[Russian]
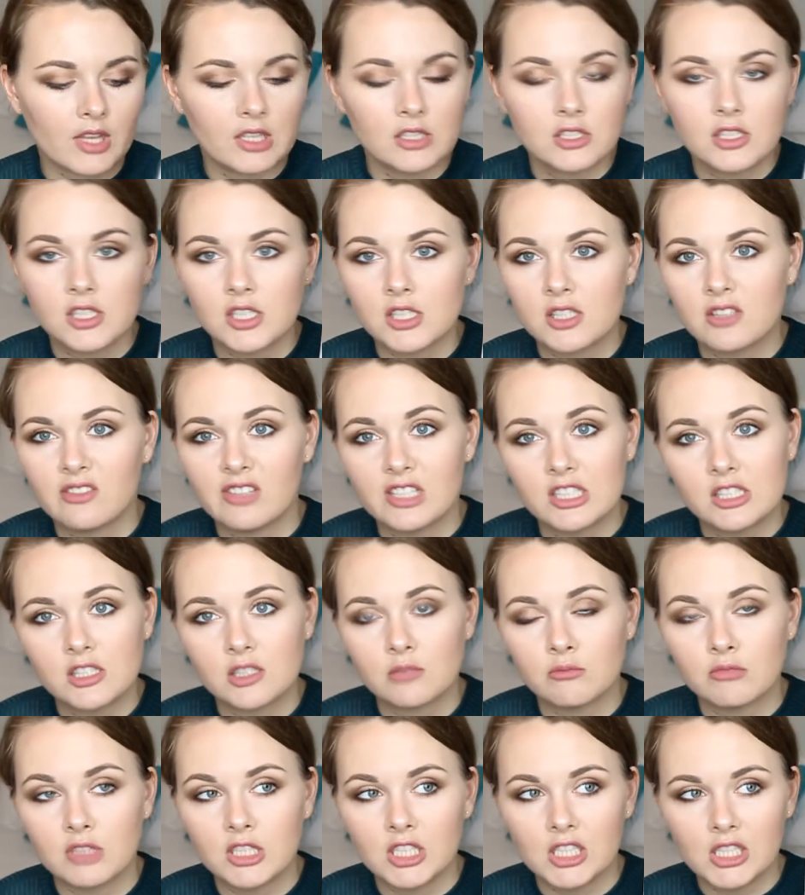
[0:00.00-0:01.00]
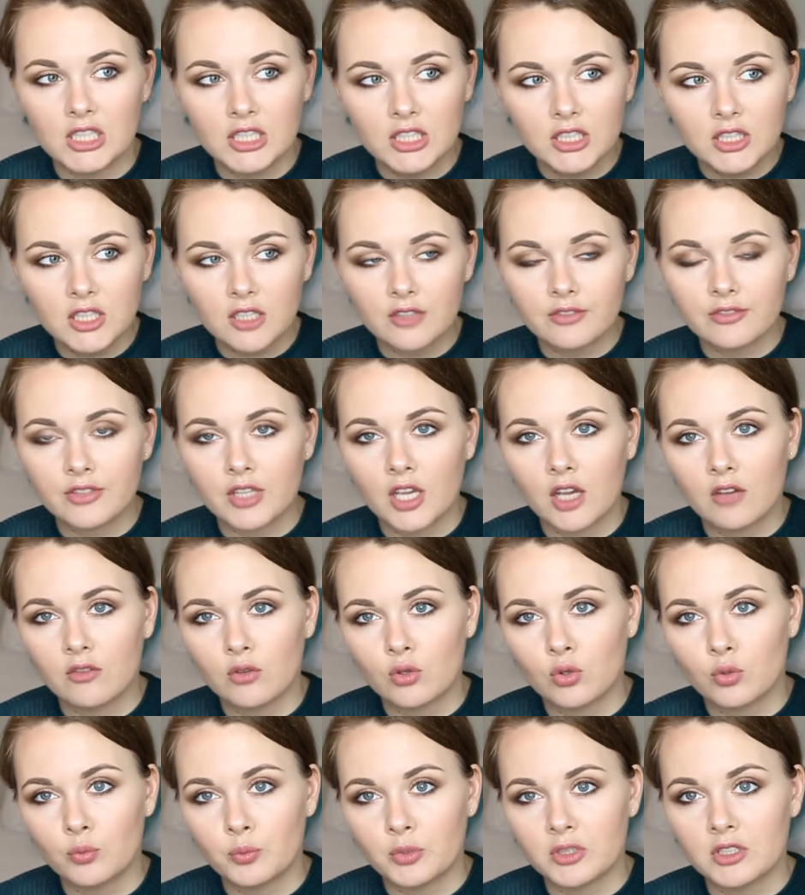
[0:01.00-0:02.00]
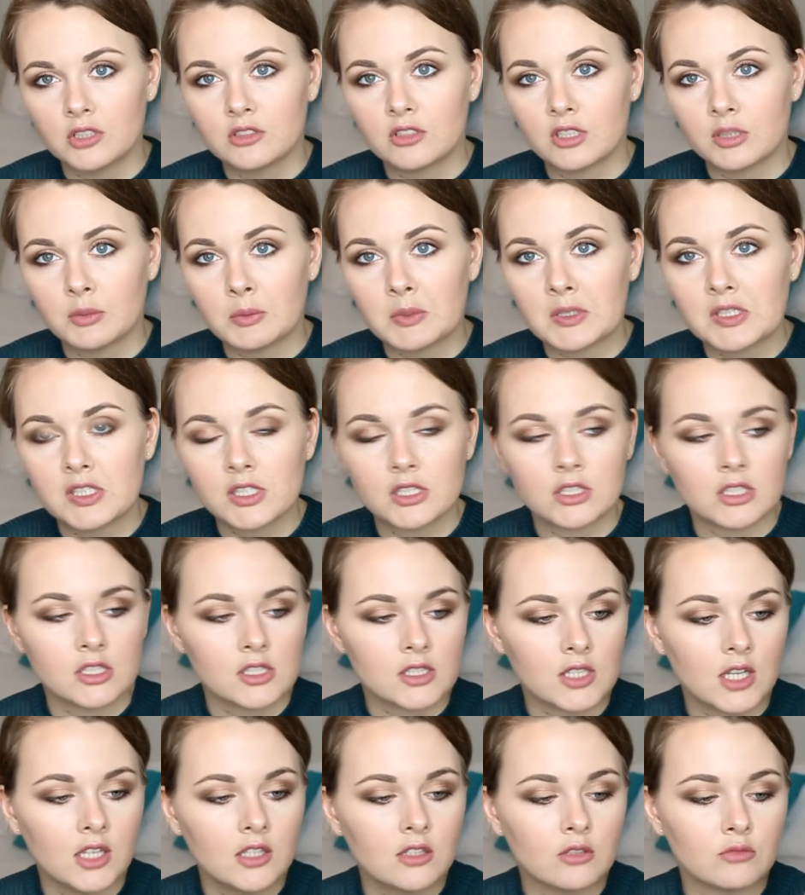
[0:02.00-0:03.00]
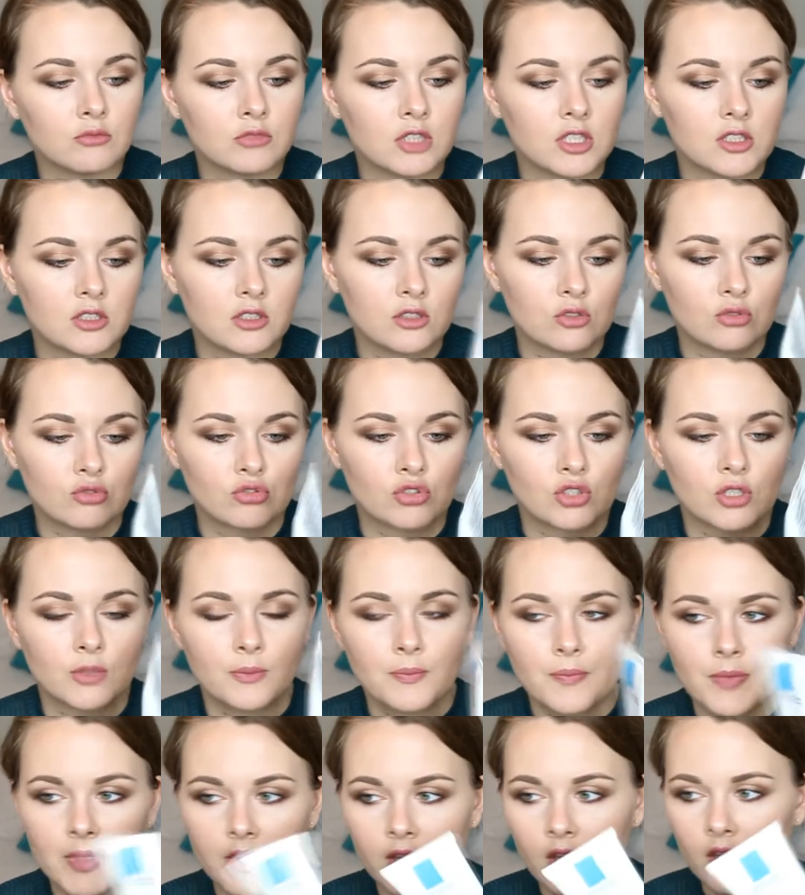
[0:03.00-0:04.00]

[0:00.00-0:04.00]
здесь 200 мл, я его купила 3 месяца назад, у меня здесь уже,